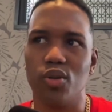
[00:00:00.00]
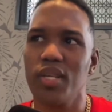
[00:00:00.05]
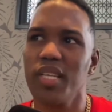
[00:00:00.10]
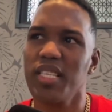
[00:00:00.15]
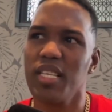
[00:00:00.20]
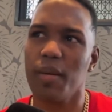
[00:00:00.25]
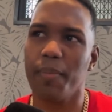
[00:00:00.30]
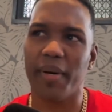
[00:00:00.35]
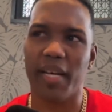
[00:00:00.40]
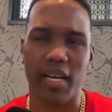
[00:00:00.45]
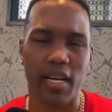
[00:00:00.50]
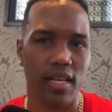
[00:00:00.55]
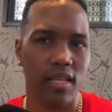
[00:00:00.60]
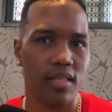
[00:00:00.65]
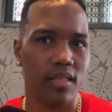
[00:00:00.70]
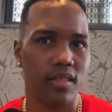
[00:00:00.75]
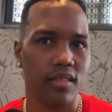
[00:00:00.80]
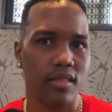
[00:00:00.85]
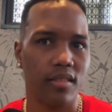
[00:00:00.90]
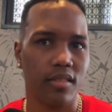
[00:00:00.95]
yo sé separar,
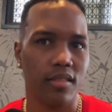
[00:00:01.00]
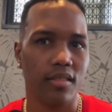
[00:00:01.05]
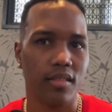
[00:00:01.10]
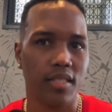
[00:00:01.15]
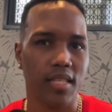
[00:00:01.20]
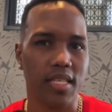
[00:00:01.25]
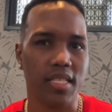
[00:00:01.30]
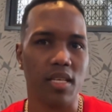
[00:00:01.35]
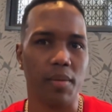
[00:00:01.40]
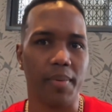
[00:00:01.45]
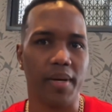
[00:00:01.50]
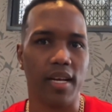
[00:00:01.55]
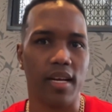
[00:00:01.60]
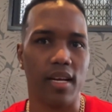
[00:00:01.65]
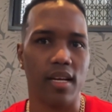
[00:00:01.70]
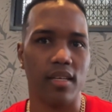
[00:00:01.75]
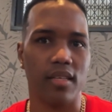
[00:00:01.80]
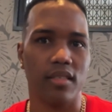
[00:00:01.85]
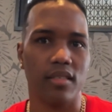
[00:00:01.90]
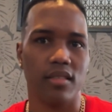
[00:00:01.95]
sé
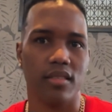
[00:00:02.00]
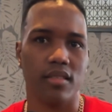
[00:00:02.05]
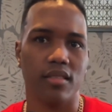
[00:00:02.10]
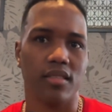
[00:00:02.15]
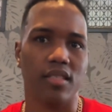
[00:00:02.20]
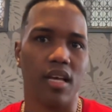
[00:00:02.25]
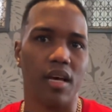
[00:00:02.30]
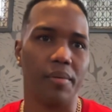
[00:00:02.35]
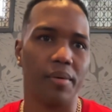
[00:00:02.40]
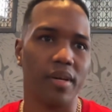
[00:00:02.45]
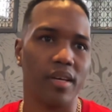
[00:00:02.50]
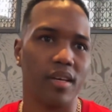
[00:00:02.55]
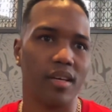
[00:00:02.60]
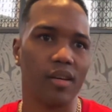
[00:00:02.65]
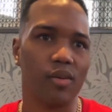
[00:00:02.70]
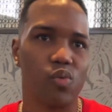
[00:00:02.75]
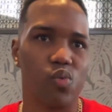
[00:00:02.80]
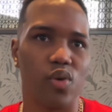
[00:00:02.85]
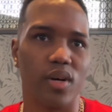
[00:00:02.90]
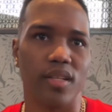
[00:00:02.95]
separar, ¿sabes?
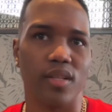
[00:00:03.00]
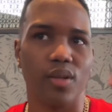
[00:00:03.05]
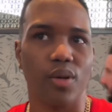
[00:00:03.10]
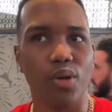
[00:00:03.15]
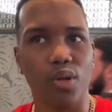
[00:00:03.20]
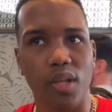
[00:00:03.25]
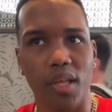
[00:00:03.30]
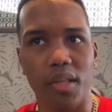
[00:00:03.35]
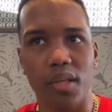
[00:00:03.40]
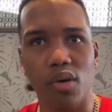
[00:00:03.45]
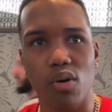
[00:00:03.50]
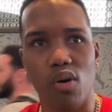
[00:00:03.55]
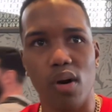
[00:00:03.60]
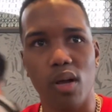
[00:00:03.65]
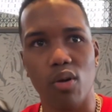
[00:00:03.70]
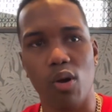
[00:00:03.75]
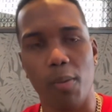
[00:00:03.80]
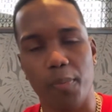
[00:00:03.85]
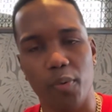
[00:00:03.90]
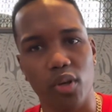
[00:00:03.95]
Cuando yo te digo
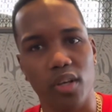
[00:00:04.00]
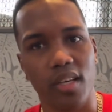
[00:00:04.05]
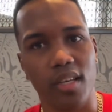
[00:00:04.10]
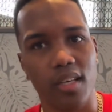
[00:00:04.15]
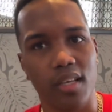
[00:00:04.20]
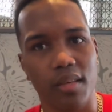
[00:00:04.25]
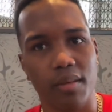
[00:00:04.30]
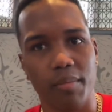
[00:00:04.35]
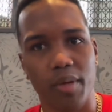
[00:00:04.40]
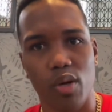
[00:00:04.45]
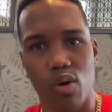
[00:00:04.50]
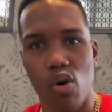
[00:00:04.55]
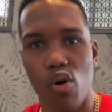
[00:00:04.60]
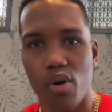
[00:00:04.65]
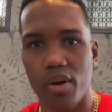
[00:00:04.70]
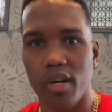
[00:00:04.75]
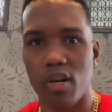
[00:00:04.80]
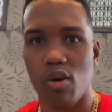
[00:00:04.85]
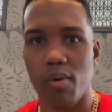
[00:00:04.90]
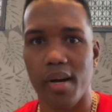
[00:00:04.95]
algo es porque mis
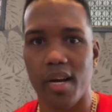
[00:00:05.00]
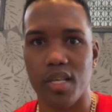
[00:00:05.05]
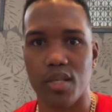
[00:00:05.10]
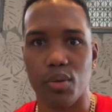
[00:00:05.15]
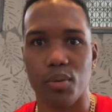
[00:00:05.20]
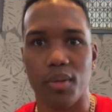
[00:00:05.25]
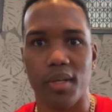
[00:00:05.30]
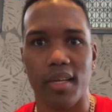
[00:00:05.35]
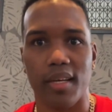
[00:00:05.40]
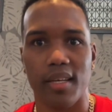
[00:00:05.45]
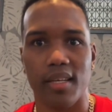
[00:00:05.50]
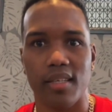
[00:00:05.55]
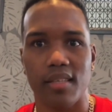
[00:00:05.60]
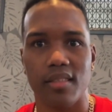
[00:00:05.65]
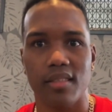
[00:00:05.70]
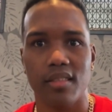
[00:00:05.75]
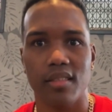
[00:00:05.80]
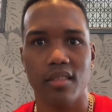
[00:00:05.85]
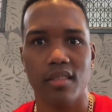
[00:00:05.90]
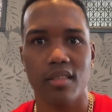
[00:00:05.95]
cojones lo van a
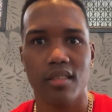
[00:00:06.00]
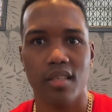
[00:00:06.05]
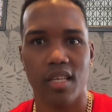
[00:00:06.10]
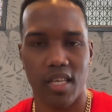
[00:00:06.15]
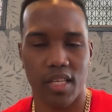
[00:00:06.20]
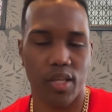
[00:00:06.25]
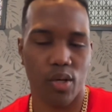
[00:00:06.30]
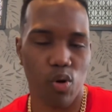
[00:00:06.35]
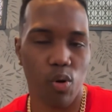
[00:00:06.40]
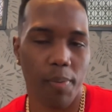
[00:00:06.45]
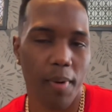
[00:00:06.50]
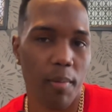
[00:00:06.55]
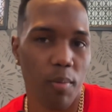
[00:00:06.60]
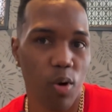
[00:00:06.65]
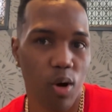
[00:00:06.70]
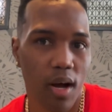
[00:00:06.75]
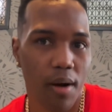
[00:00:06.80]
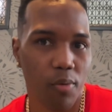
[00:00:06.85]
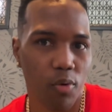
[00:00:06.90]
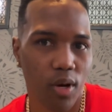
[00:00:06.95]
sostener. Y disculpe el
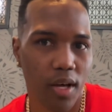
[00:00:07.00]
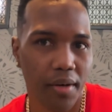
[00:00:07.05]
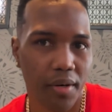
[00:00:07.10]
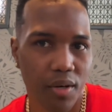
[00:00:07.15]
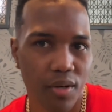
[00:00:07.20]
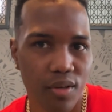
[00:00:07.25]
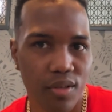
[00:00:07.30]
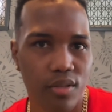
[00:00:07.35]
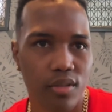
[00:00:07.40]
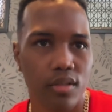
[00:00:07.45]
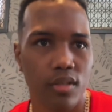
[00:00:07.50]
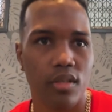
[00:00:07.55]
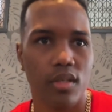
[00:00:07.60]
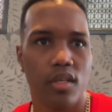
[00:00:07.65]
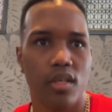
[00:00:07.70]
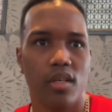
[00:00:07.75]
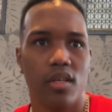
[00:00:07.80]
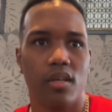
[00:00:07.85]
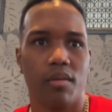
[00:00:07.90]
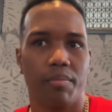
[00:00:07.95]
vocabulario, ¿no?
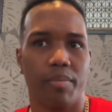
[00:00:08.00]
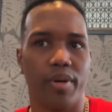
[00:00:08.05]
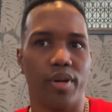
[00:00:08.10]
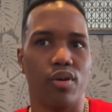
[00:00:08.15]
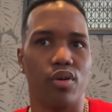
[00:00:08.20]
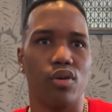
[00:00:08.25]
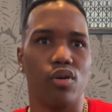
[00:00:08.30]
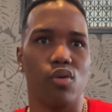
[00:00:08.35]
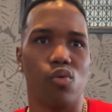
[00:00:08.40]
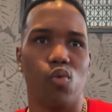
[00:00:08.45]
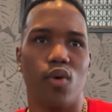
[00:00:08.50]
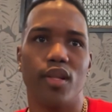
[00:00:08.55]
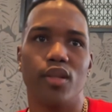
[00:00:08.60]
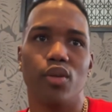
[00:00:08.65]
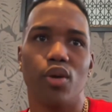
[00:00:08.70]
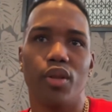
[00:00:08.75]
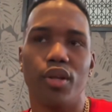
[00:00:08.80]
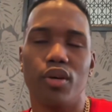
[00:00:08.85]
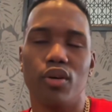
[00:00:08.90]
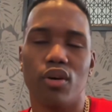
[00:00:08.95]
Pero
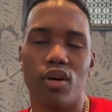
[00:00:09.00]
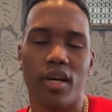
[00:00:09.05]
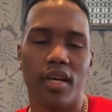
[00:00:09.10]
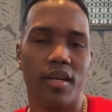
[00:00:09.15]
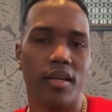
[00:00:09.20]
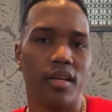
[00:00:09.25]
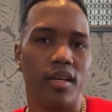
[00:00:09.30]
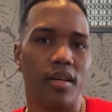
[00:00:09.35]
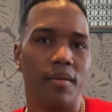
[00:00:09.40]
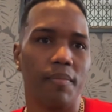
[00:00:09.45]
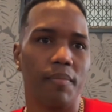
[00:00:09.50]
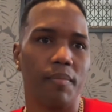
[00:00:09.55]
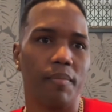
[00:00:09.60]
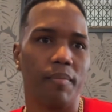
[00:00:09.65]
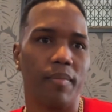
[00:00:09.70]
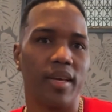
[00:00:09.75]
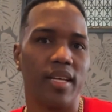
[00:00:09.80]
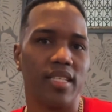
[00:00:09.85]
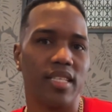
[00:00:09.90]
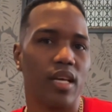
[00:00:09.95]
cuando digo que
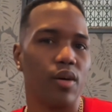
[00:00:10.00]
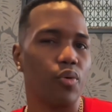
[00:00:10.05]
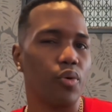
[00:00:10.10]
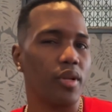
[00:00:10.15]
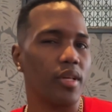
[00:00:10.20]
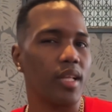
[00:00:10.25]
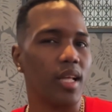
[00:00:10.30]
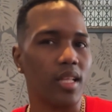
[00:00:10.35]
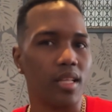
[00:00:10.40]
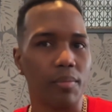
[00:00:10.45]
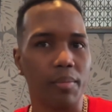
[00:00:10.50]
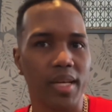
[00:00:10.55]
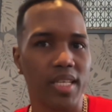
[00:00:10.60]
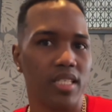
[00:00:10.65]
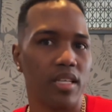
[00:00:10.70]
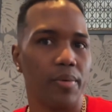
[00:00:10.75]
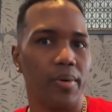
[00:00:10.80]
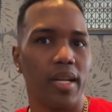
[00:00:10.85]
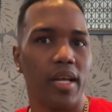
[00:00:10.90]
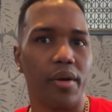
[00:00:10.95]
mi seguridad me
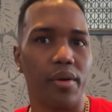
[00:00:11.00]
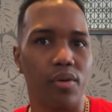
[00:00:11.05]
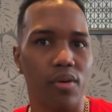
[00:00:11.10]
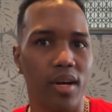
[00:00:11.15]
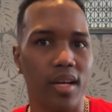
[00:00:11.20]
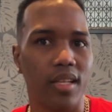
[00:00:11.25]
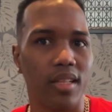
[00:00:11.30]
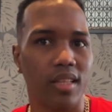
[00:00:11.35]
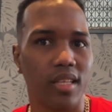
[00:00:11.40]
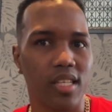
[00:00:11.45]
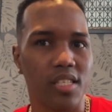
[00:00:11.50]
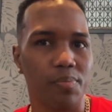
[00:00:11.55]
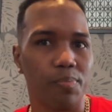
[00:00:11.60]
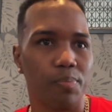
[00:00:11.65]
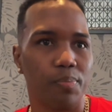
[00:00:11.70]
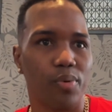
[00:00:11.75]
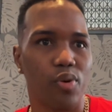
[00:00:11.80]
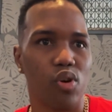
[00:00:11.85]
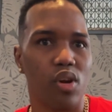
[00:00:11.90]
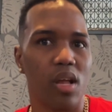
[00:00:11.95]
hace ver arrogante es
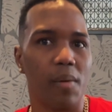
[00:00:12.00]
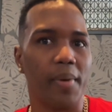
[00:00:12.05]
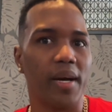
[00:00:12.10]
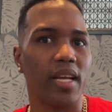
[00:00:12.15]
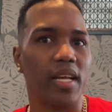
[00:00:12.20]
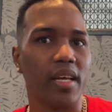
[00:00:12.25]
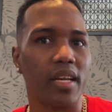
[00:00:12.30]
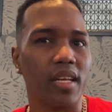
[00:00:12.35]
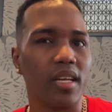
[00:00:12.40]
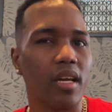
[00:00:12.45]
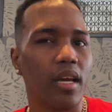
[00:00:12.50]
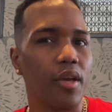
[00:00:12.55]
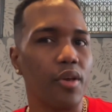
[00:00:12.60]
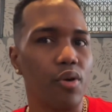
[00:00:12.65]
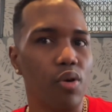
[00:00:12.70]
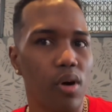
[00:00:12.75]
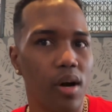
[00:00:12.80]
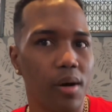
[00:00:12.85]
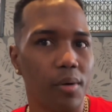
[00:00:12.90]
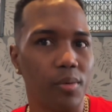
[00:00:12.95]
por la manera en que
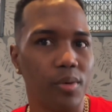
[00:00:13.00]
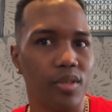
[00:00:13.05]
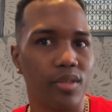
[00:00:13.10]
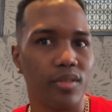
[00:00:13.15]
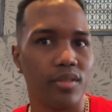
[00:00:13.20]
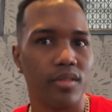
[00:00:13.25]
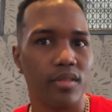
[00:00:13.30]
yo hablo.